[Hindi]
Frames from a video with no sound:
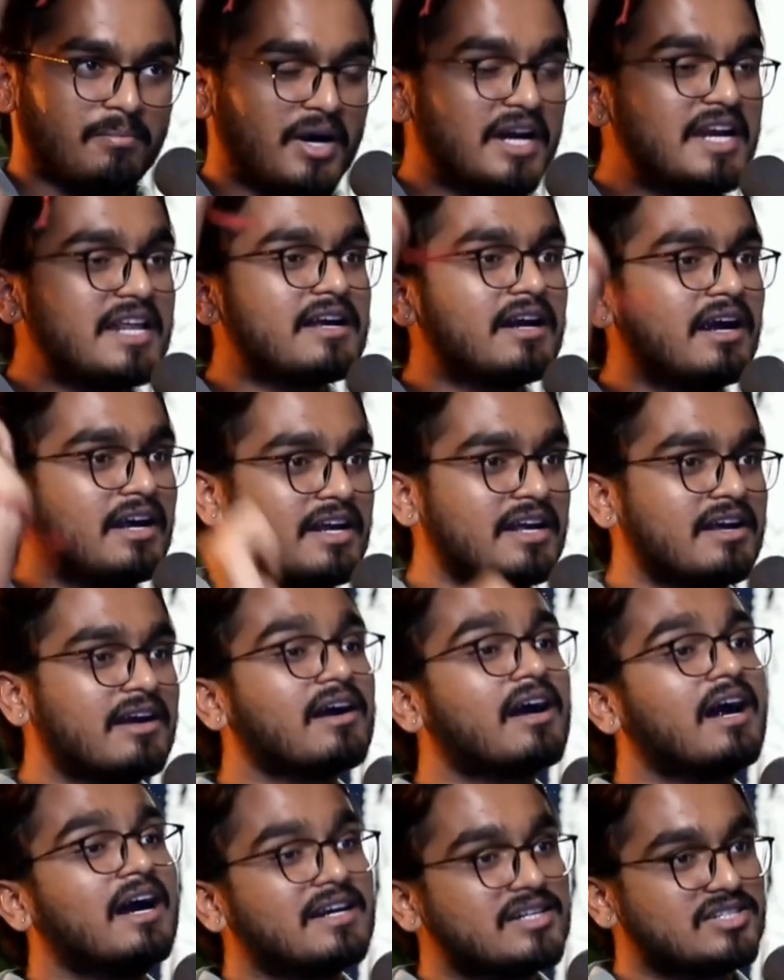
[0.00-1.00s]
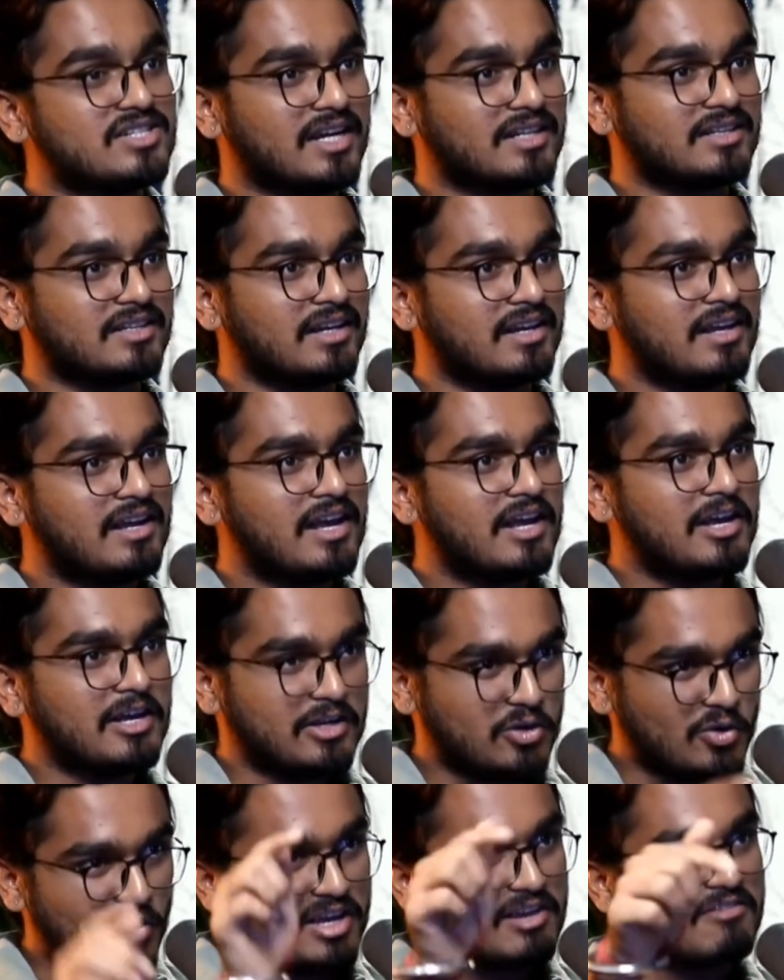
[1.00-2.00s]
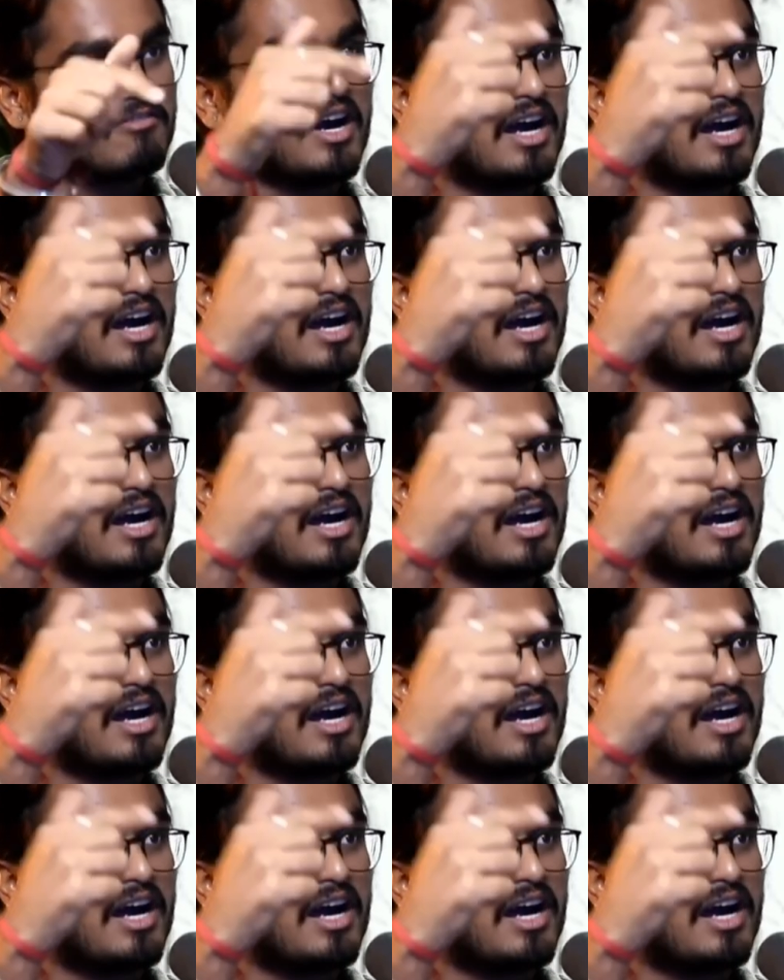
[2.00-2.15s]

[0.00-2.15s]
मनी काटने का घाट जाते हैं क्योंकि